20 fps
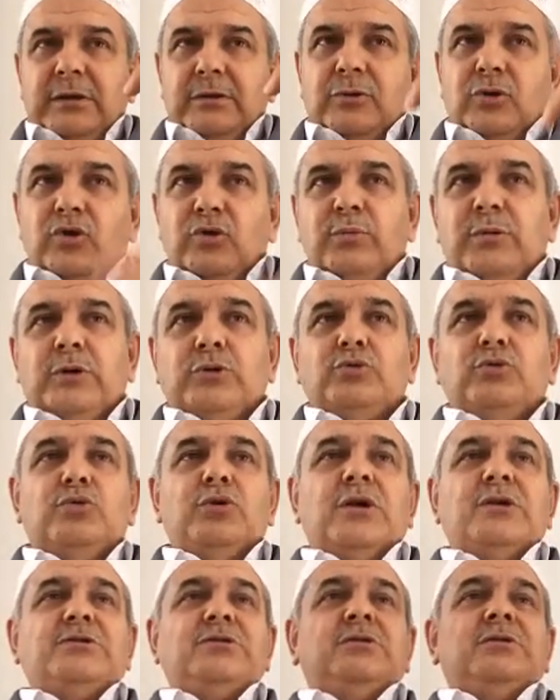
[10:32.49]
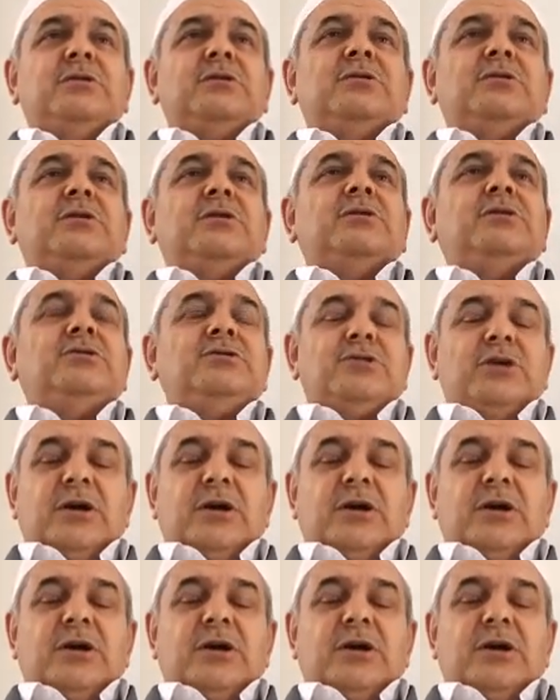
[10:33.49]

Tövbe suresinin 40.